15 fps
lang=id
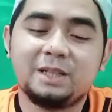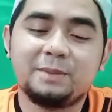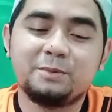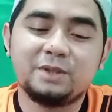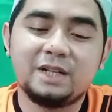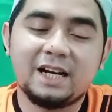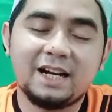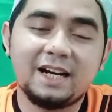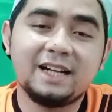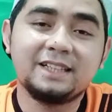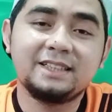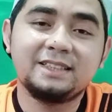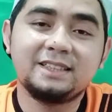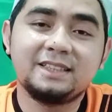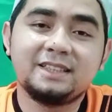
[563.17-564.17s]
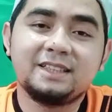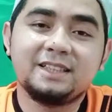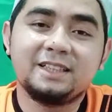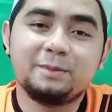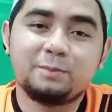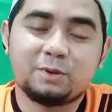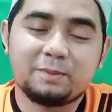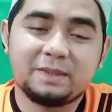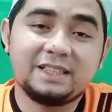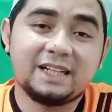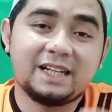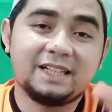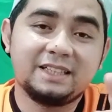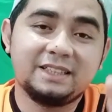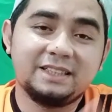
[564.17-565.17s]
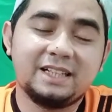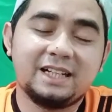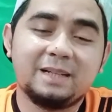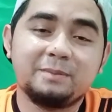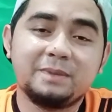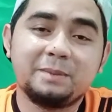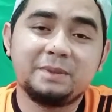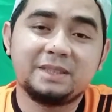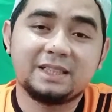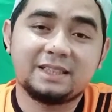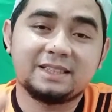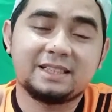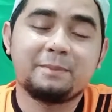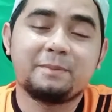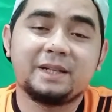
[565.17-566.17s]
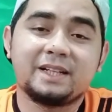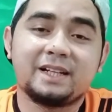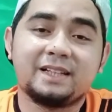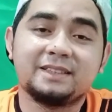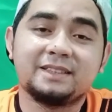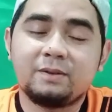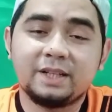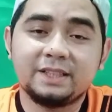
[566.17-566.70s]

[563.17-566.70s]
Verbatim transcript: Mudah-mudahan informasi yang ada di dalamnya bisa tersampaikan.